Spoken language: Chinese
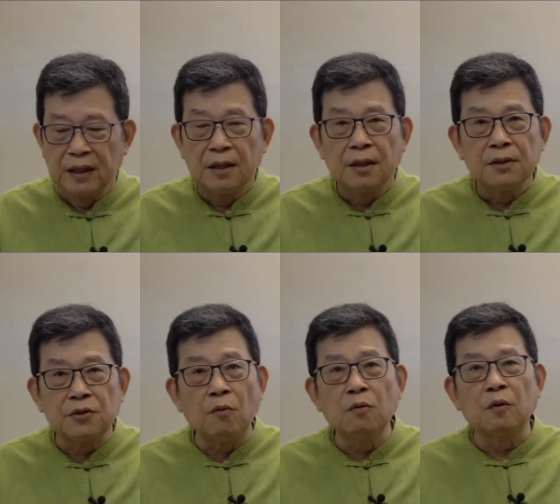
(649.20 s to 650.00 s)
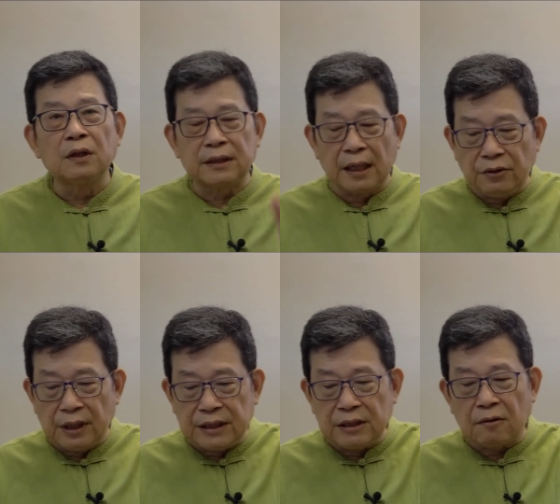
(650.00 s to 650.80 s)
中国的登月
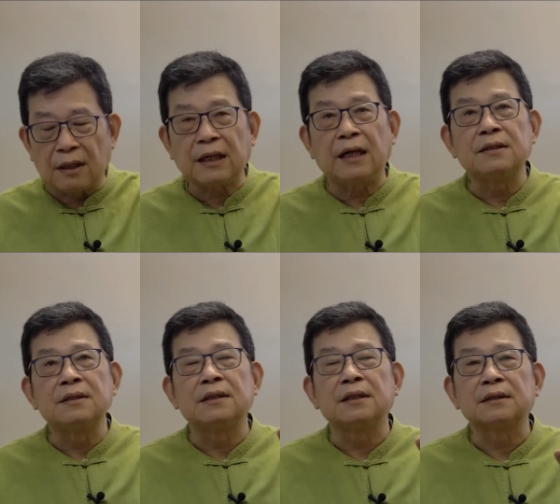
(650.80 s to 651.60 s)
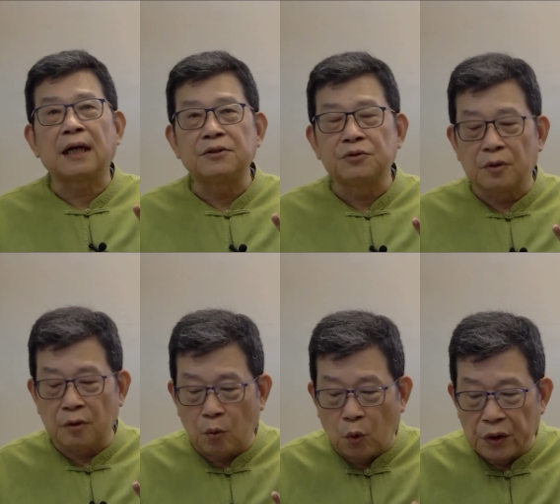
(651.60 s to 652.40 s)
计划、探测、探索
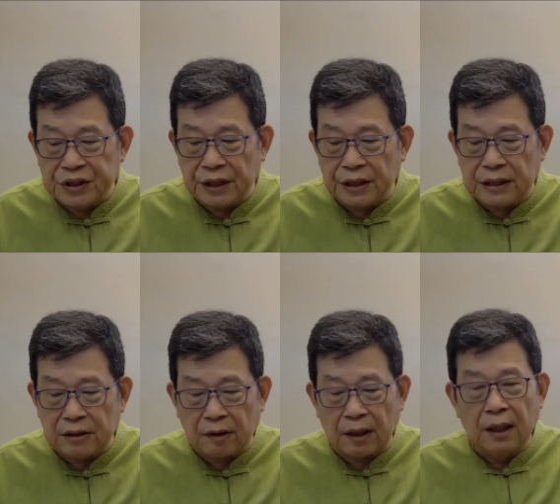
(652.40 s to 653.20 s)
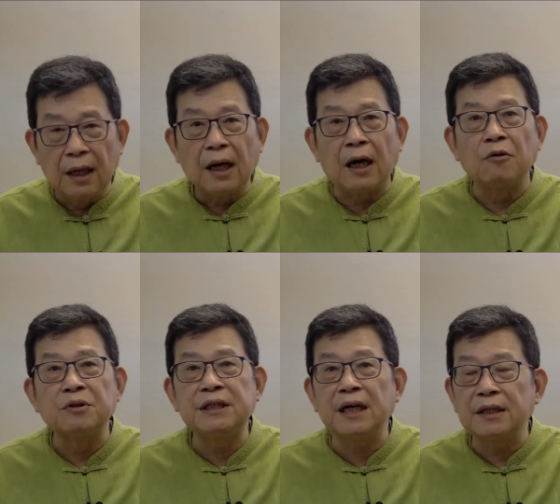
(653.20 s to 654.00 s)
火星的计划，好
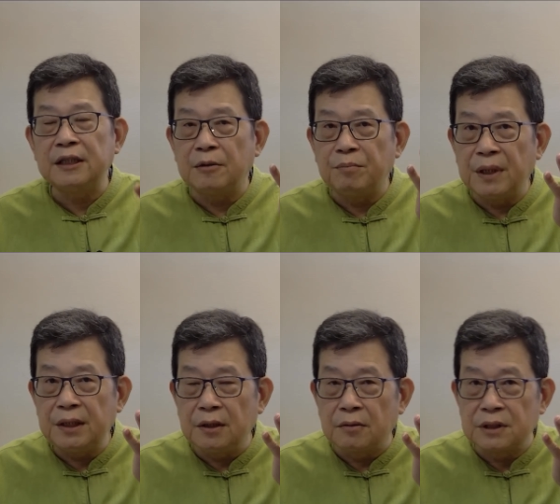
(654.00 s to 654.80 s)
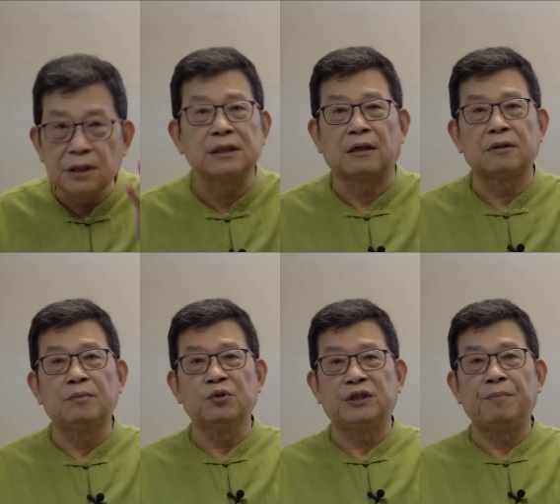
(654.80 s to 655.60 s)
像也没有，至少在目
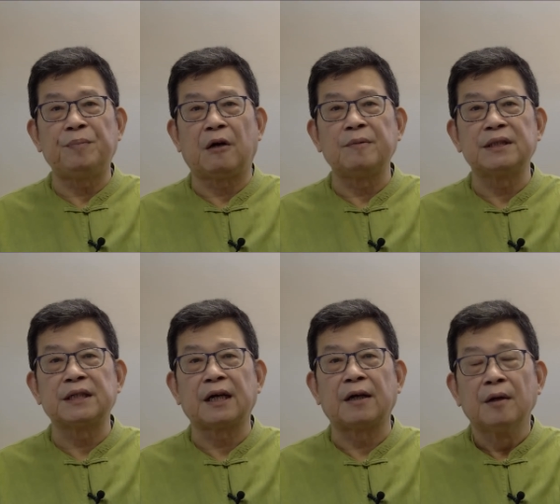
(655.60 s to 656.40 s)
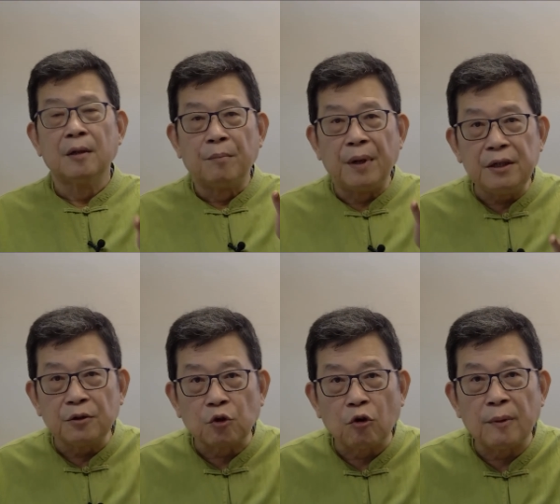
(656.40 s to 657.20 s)
前表面上看，没有
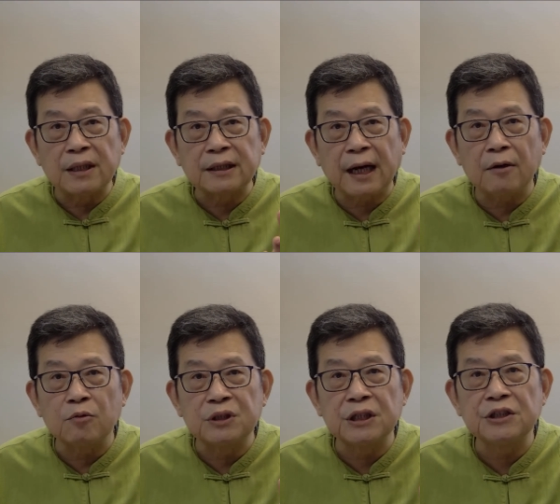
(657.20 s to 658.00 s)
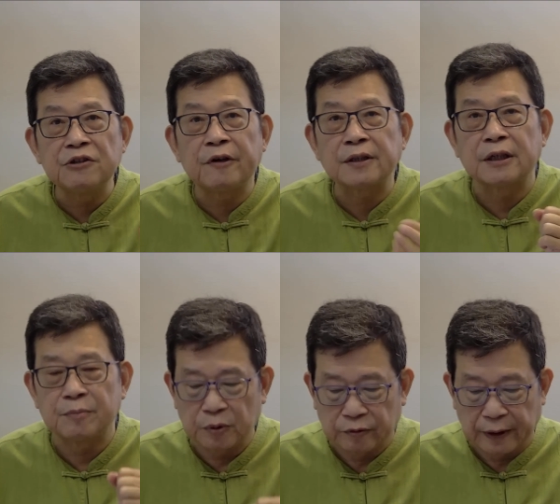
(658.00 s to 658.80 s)
拖慢大陆经济发展的步伐。